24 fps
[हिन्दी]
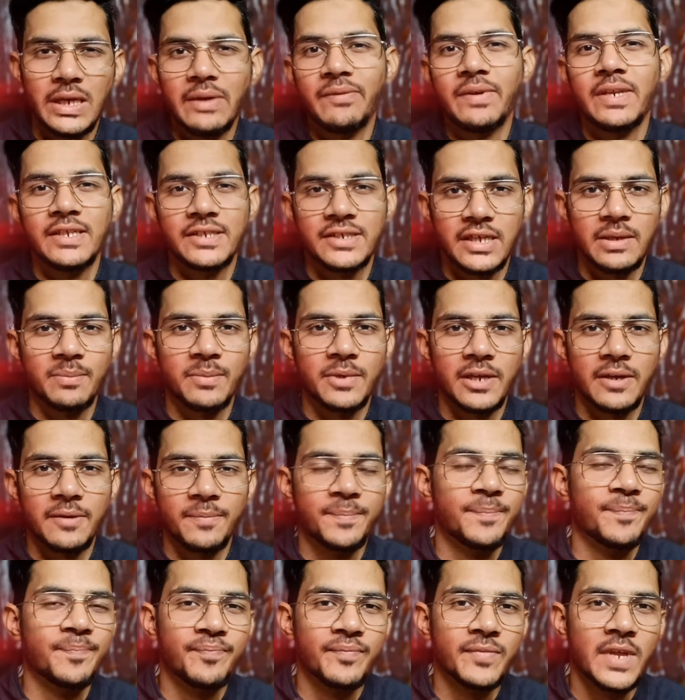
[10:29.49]
एवरेज कैमरा
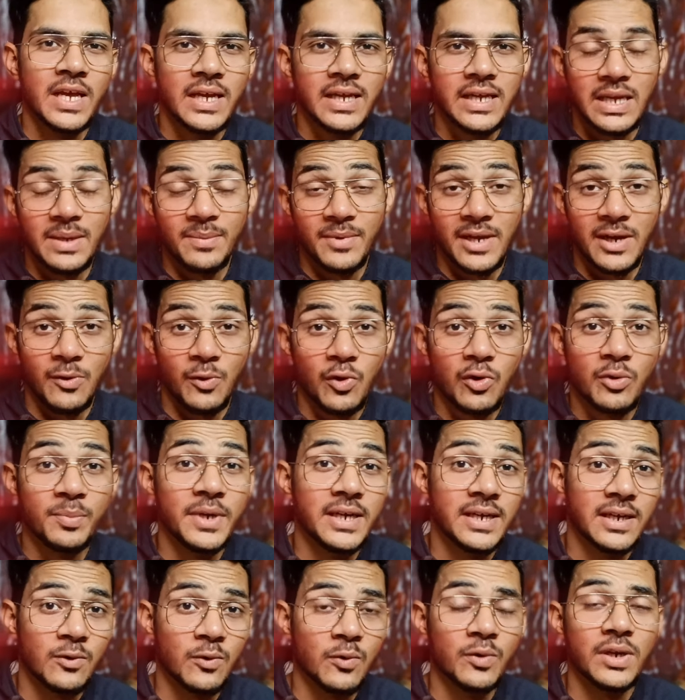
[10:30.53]
है कैमरा और
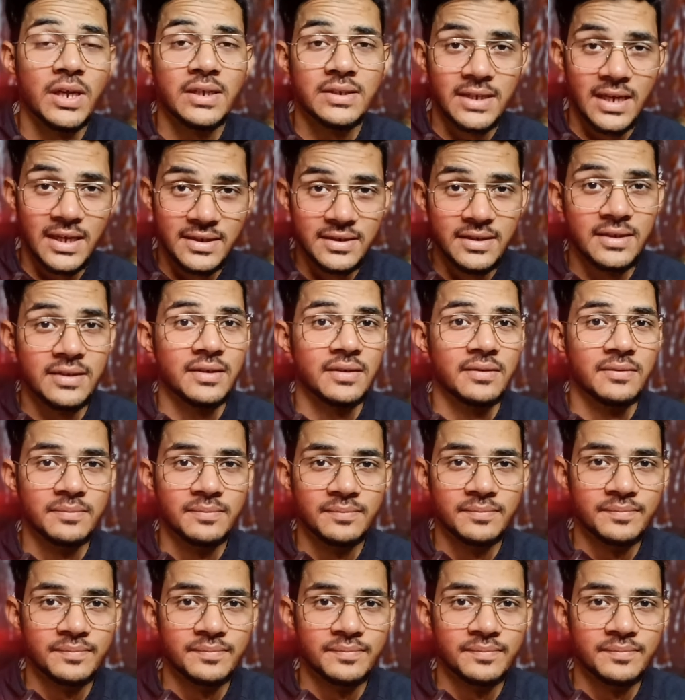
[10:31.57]
बेटर होना चाहिए था